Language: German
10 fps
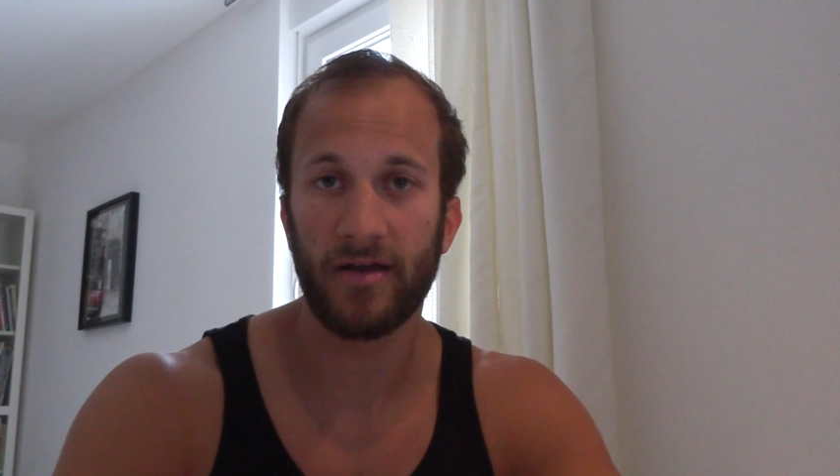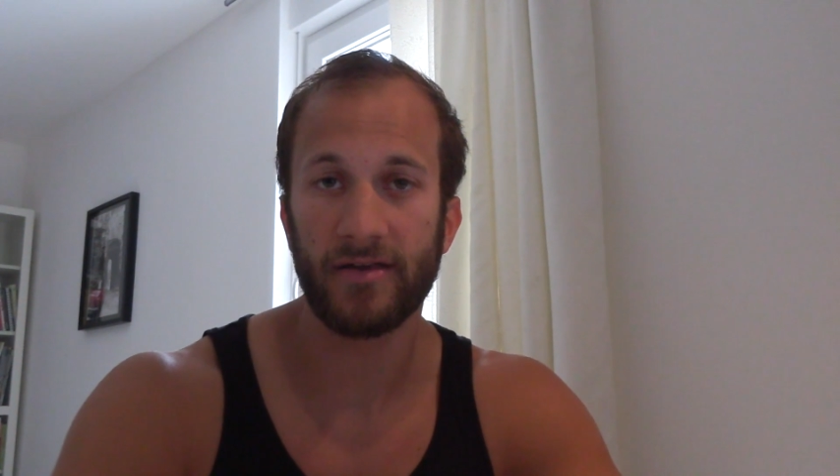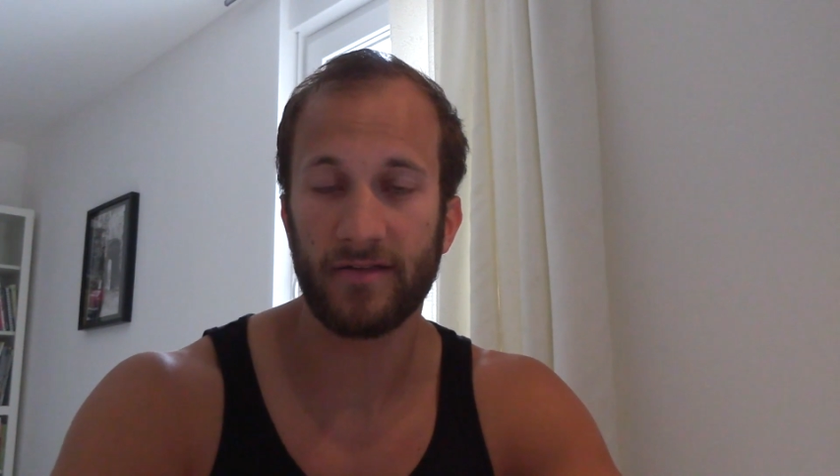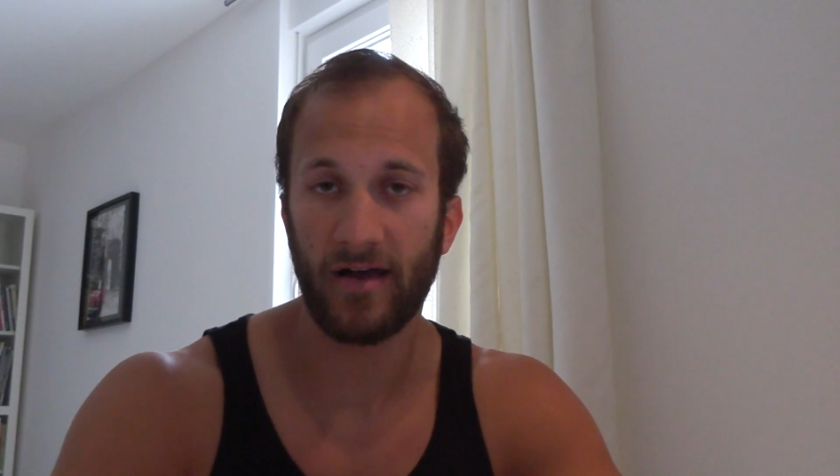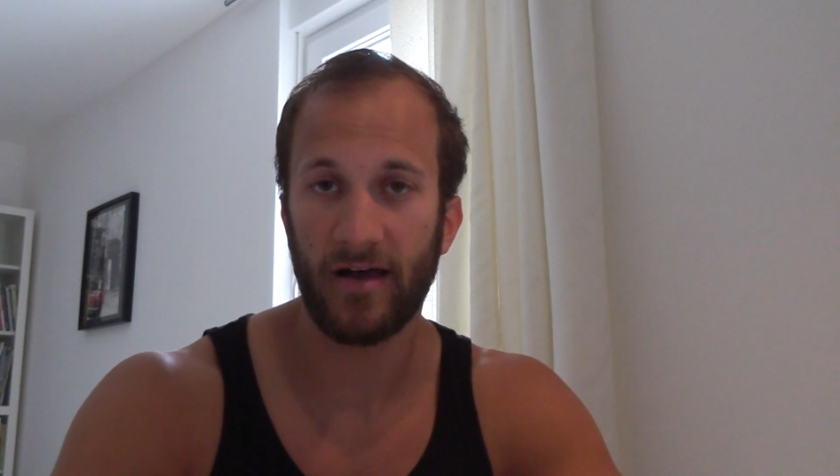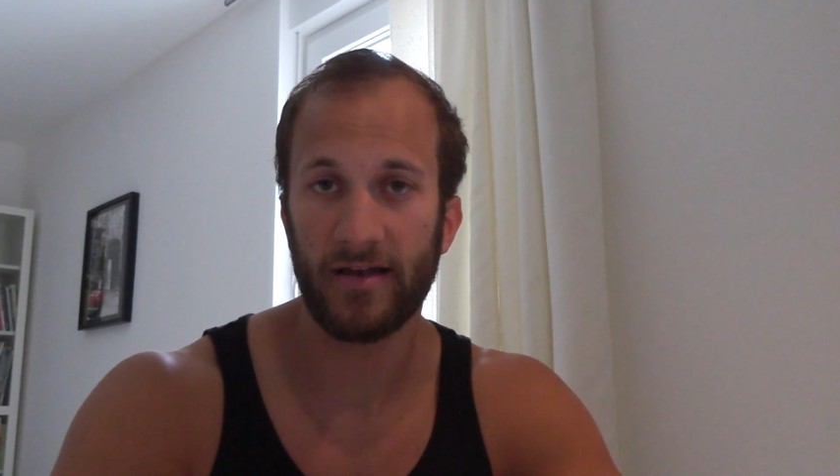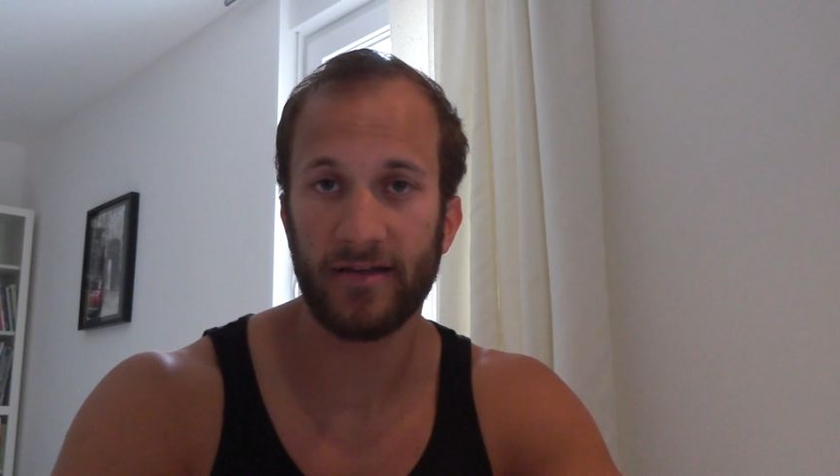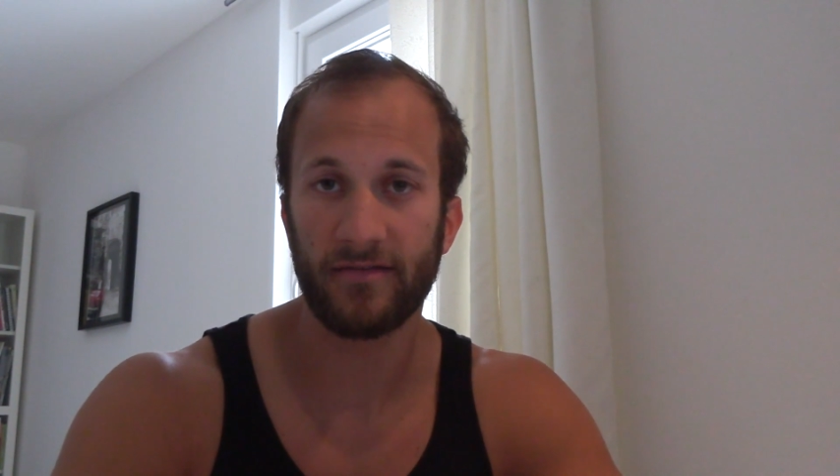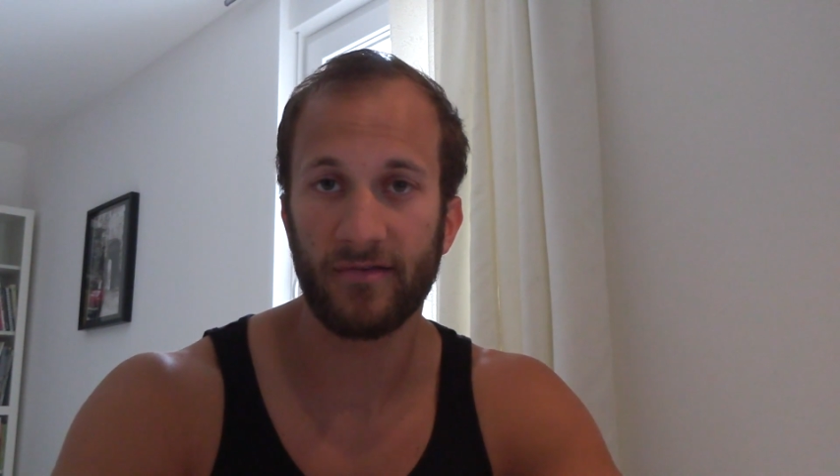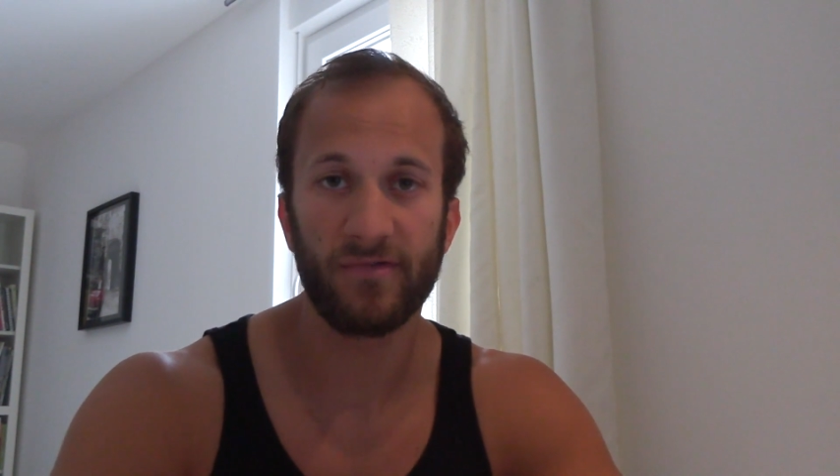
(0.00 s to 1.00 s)
ein
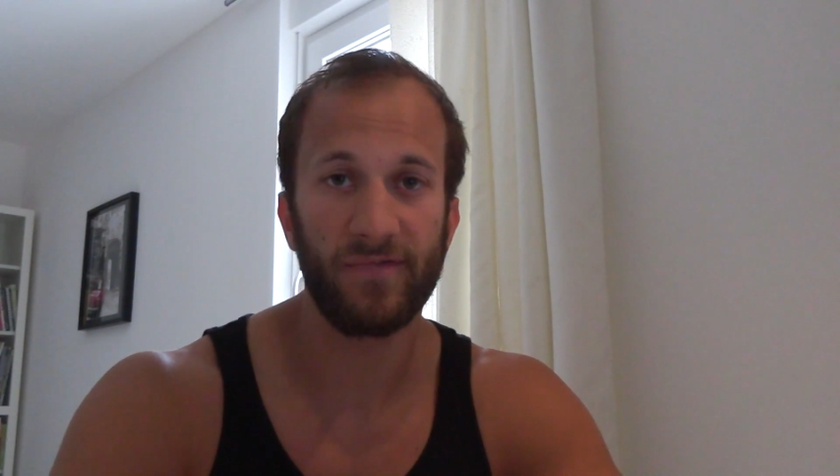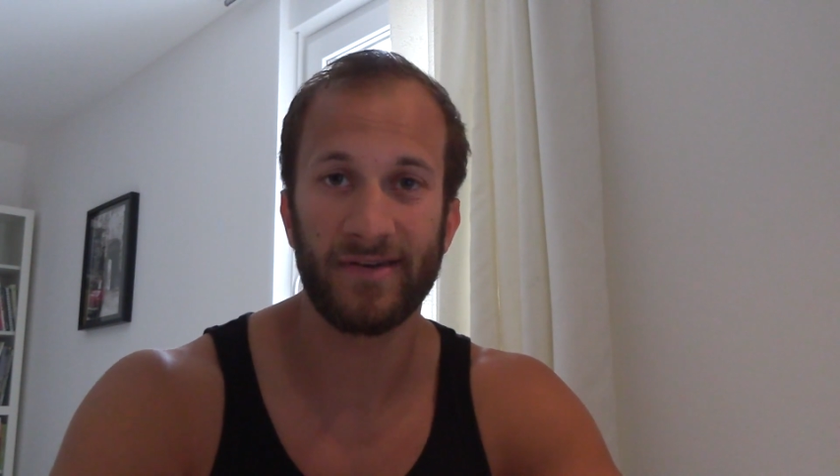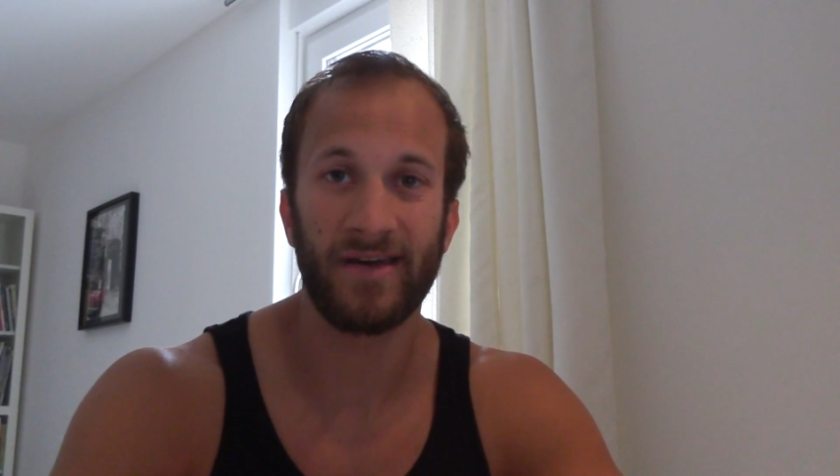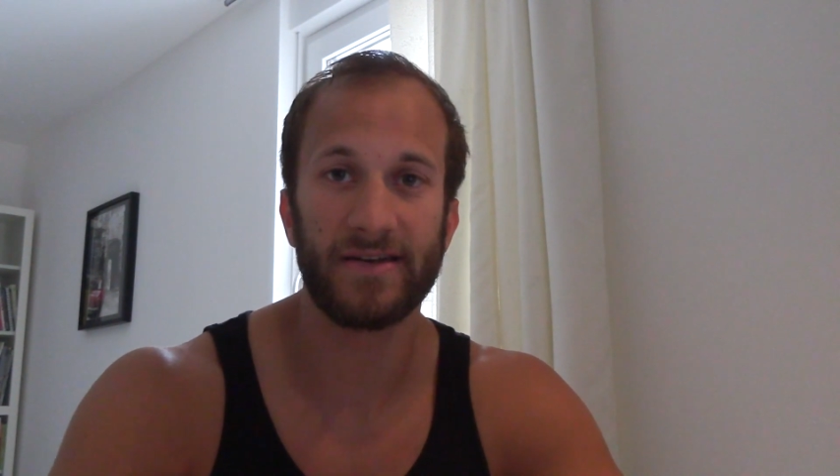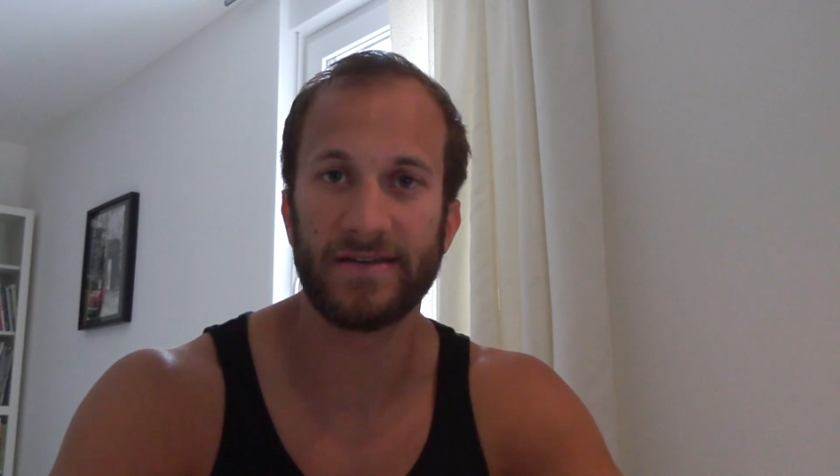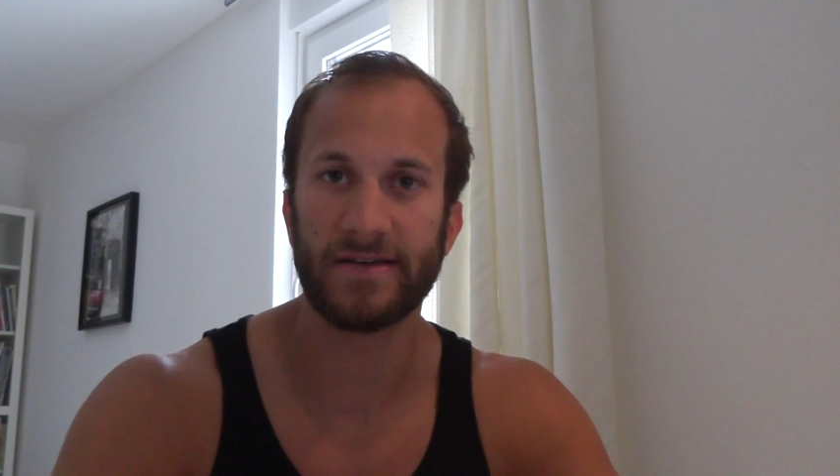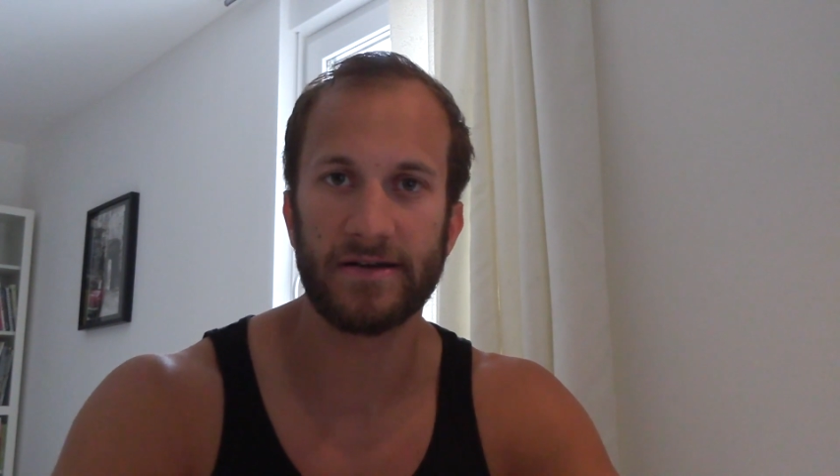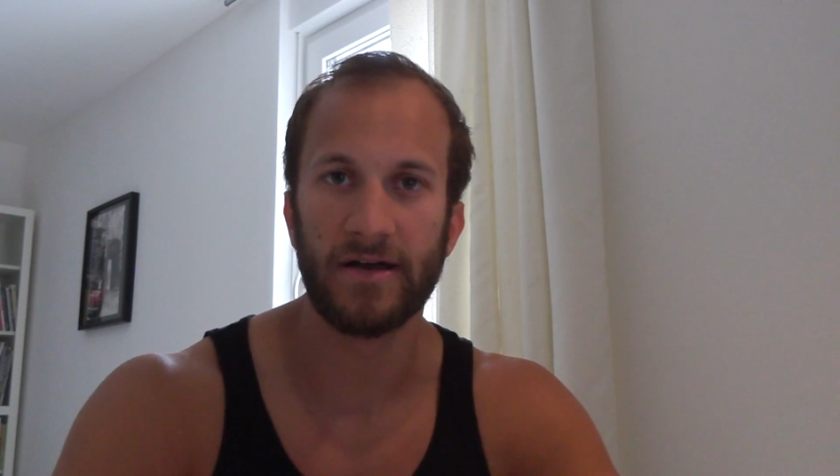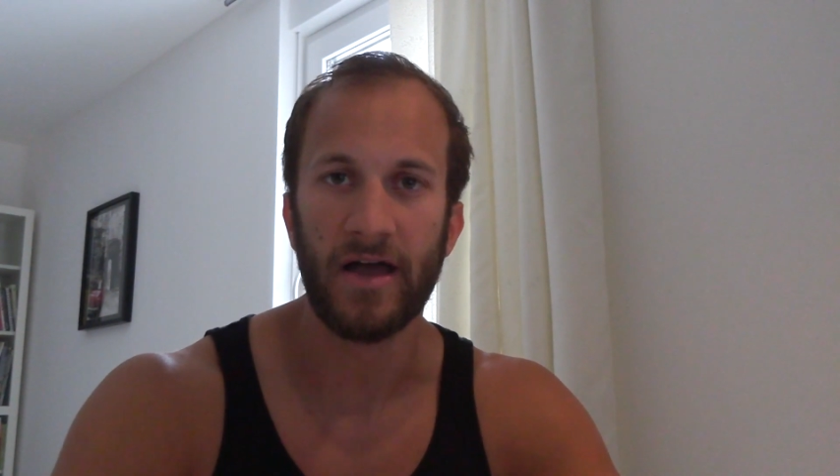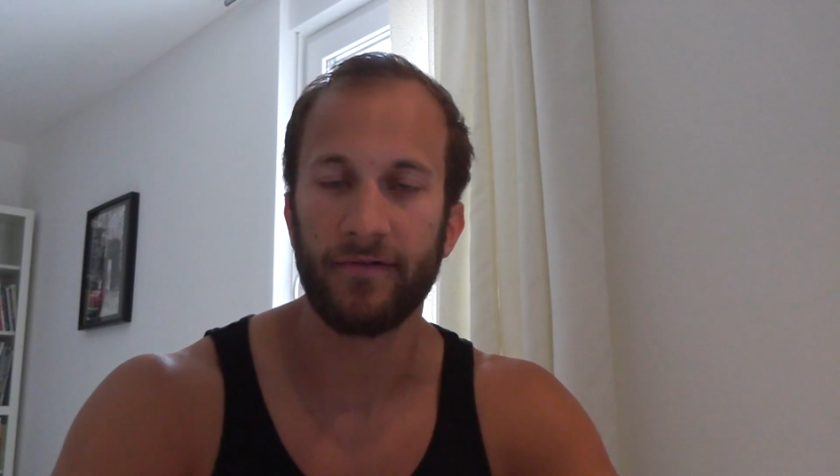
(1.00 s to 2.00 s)

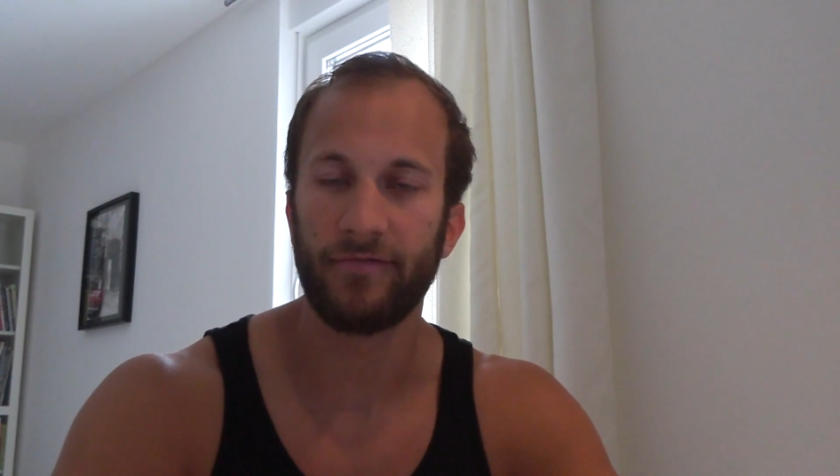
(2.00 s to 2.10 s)
Italien-Fanatiker.